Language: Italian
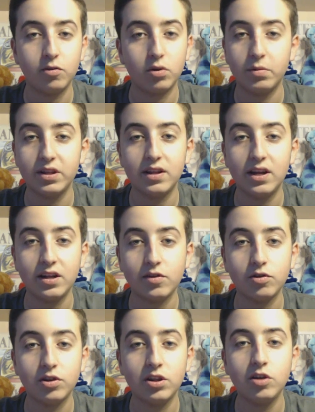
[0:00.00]
sicuramente da
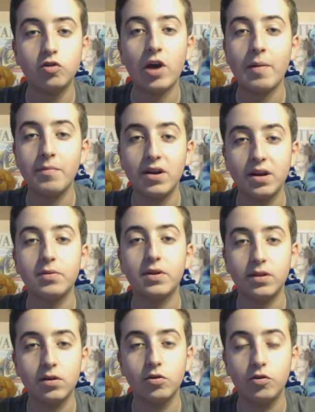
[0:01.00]
inizio di dicembre
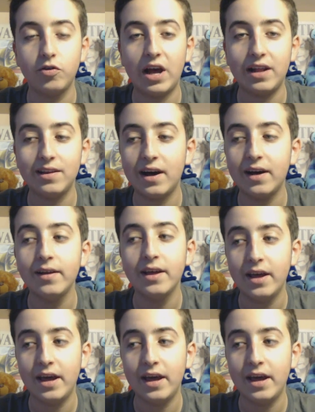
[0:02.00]
riprenderò Zelda